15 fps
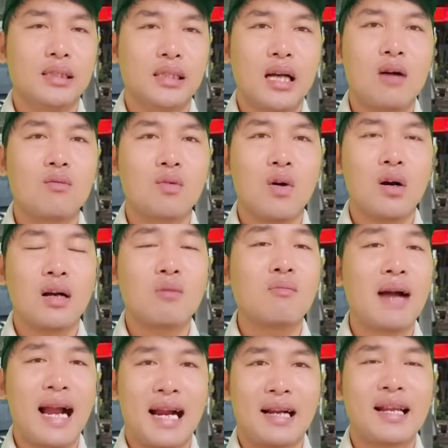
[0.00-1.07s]
không có
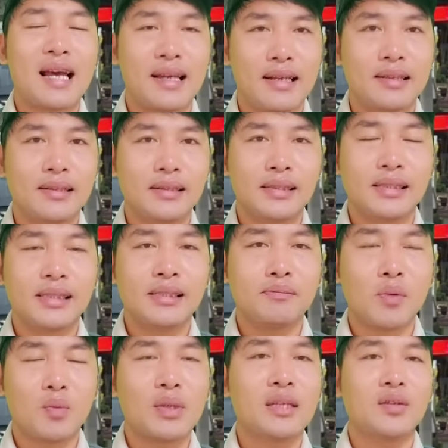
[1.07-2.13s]
công bằng ở đây ờ,
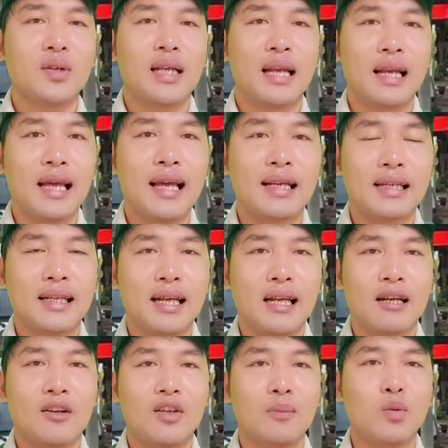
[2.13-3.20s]
mục đích của linh lan
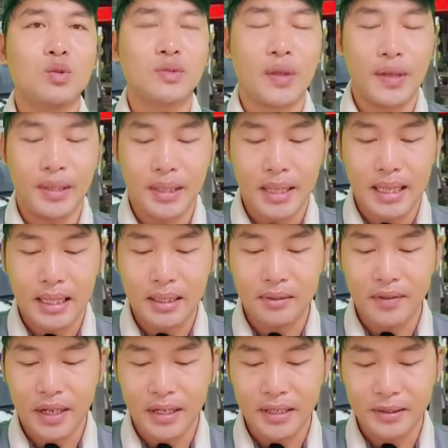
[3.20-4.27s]
ờ, gọi là muốn tiền tiền là
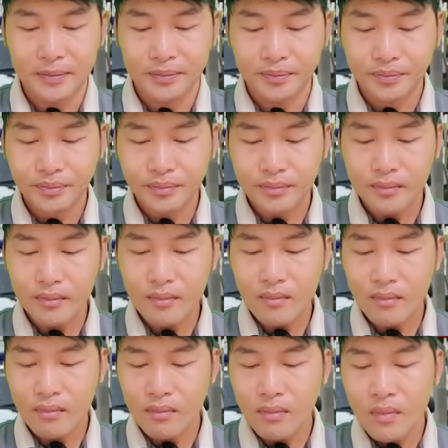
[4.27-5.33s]
như vậy đó
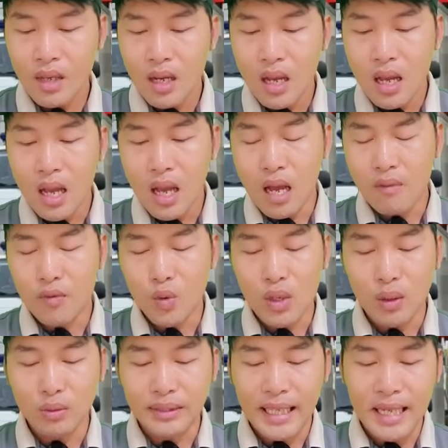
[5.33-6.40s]
à, vụ
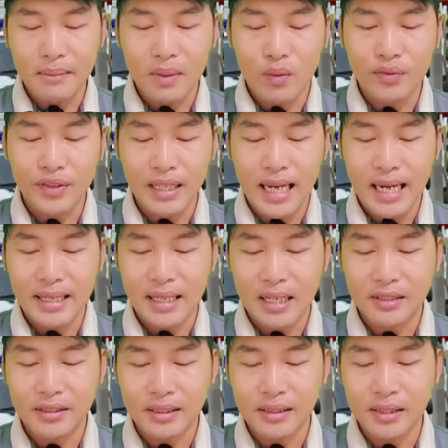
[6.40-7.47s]
đầu tiên bà nguyễn phương hằng
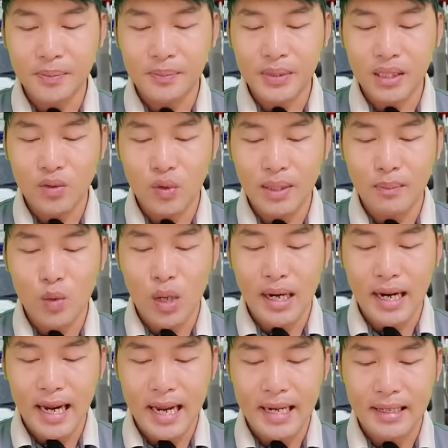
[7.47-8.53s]
nhờ sự giúp sức của nhâm
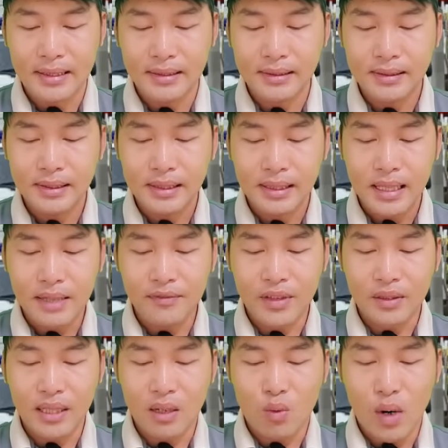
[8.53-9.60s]
hoàng khang hách
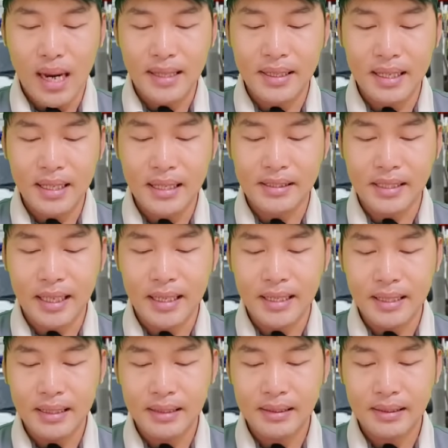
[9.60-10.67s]
vào tài khoản với nghệ
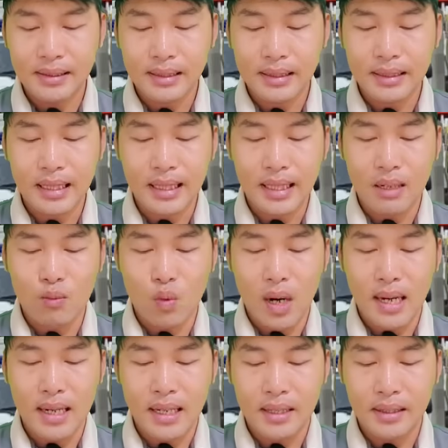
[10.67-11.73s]
sĩ để tấn công
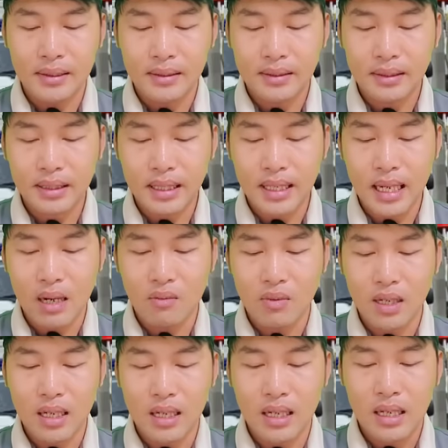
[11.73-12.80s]
hoài linh tấn
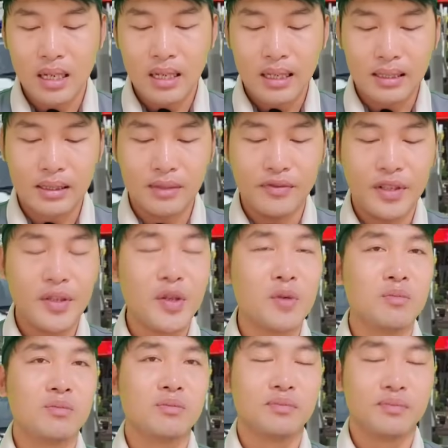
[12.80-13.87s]
công à, ca sĩ phi nhung